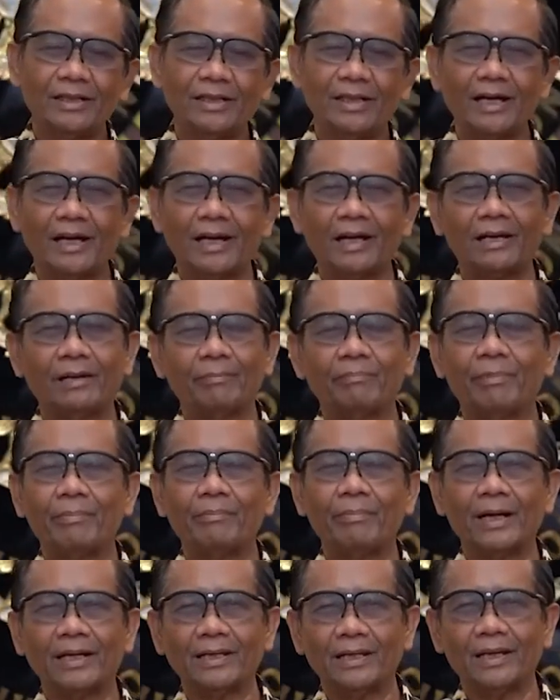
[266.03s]
dengan
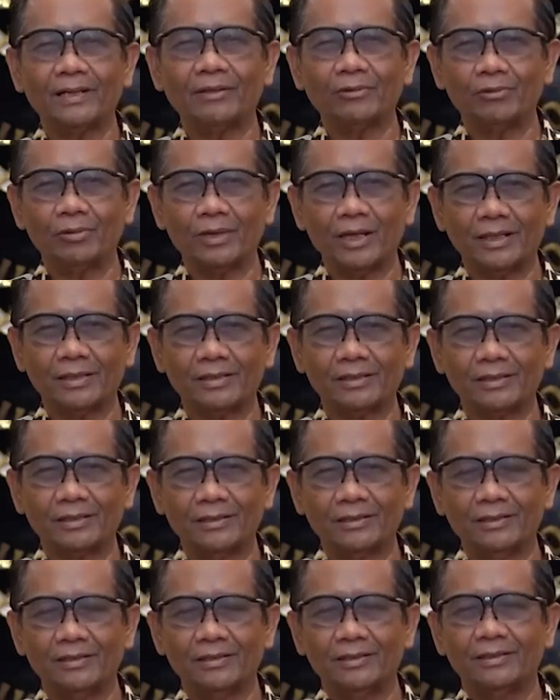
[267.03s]
pembagian tugas.